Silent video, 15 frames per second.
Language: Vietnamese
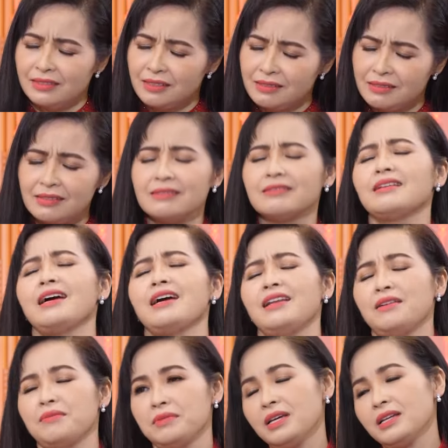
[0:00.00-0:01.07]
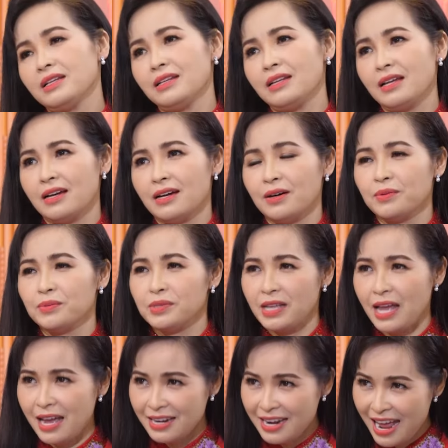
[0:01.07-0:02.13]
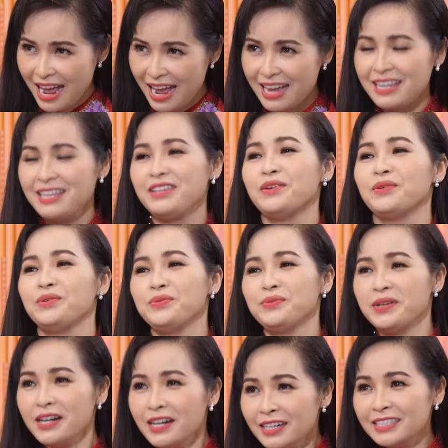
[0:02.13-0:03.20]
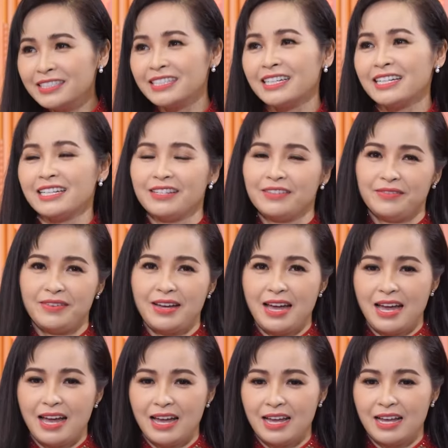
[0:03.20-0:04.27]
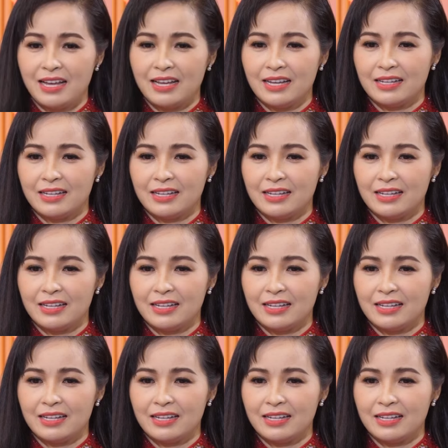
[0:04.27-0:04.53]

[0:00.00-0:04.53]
thực sự là hài lòng nhất là ông xã đã hiểu nhung hơn và